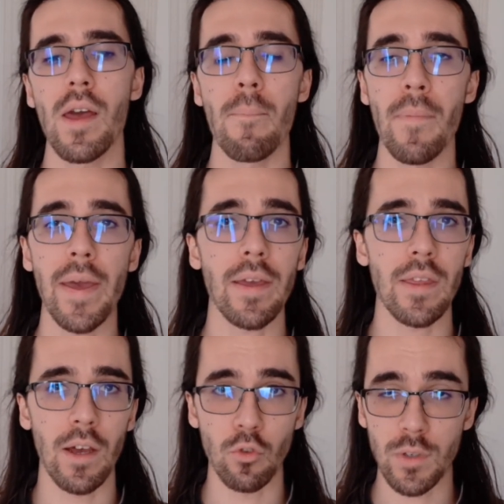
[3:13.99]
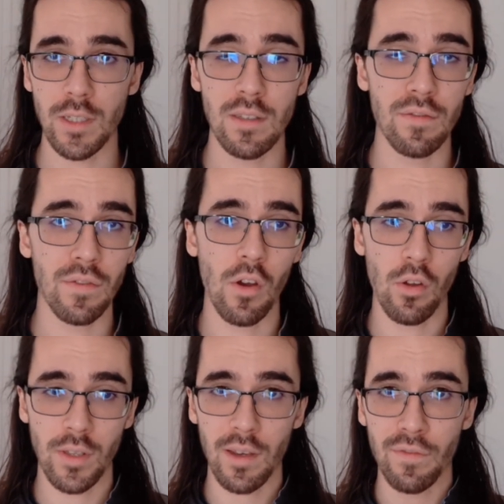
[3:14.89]
mais il y a un objectif euh,
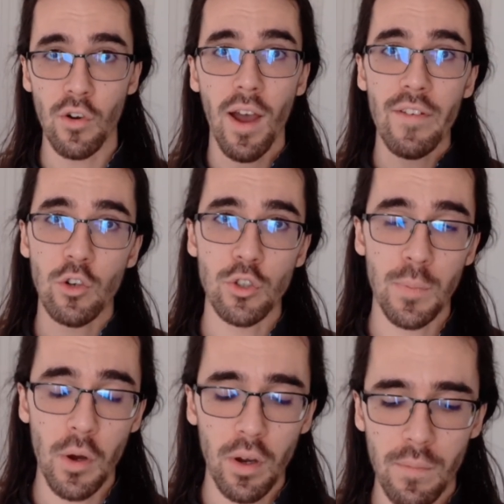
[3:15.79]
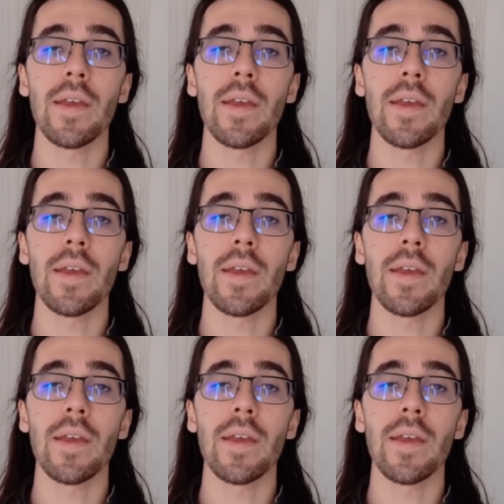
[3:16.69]
très fort avec le sport.